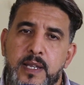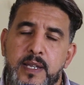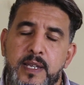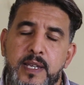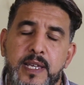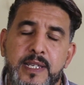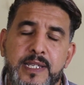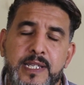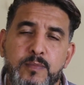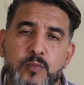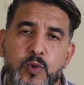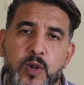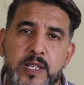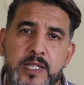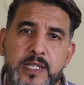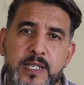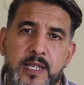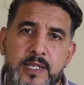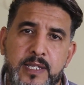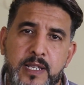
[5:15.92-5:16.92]
الناس
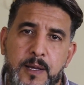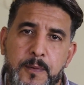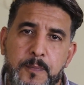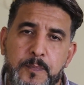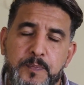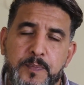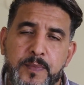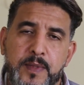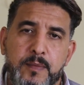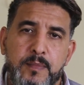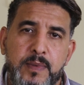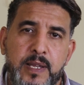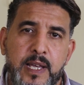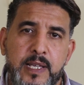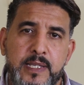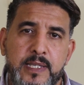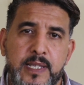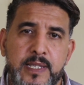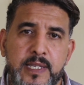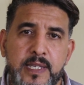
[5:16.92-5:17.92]
المؤسسة
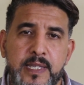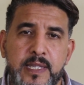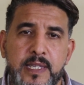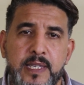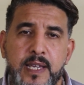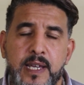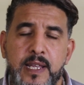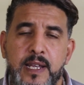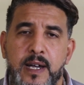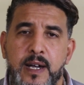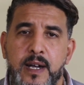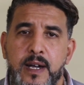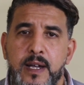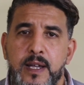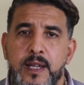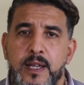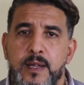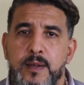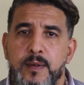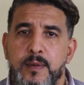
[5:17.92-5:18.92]
الاساسي ديالها
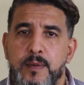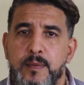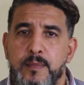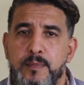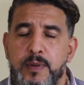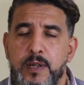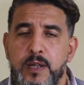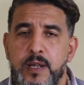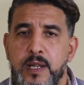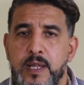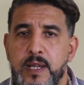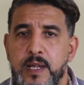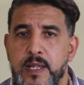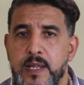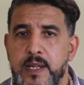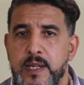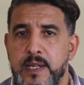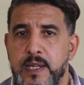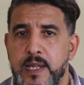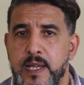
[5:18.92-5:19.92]

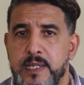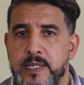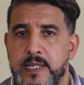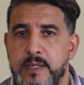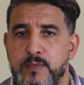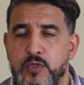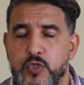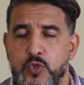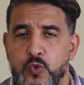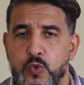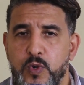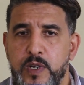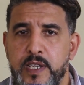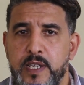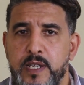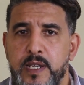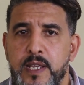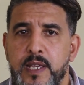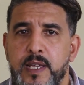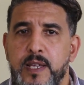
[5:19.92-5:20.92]
بالناس
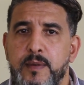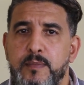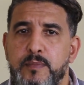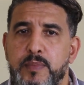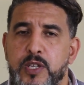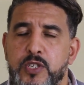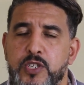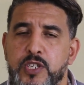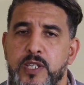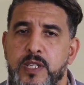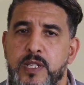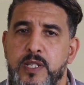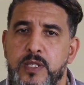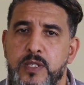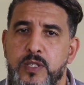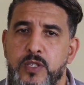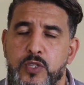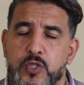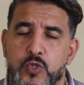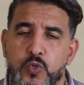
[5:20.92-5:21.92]
المسؤولين باش
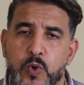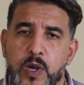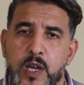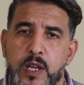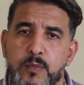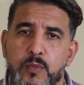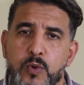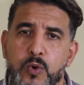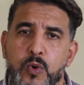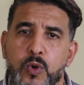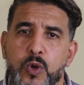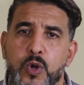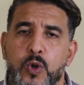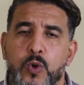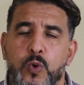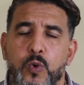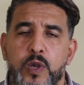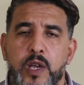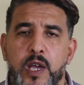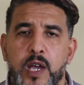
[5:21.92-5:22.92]
يتوالموا
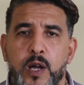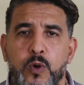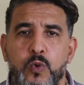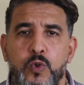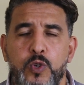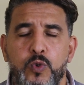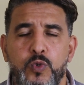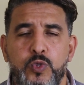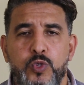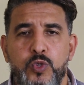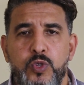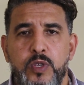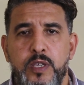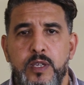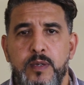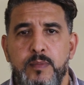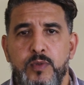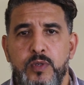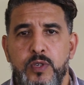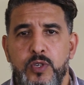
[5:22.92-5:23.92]
ويحاولوا
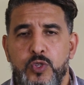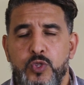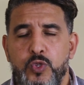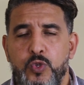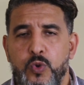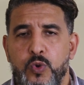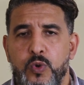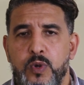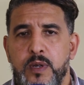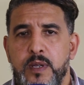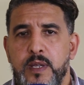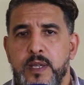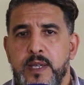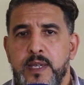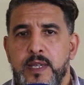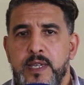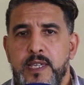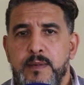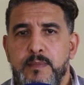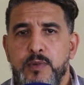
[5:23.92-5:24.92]
يدوا
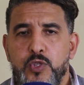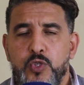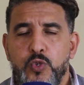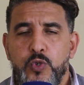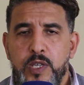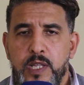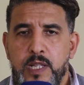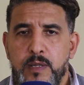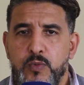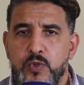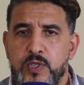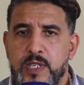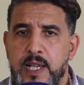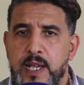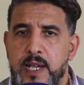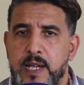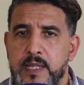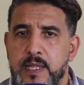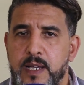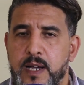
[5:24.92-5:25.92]
يمدوا يد
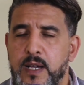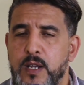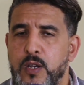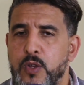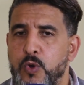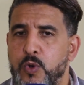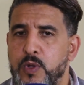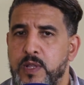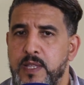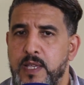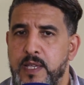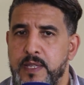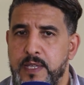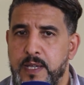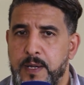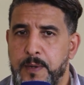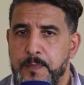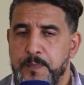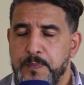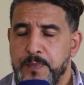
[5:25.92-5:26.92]
المساعده الاخت
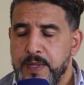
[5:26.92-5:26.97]
ناديه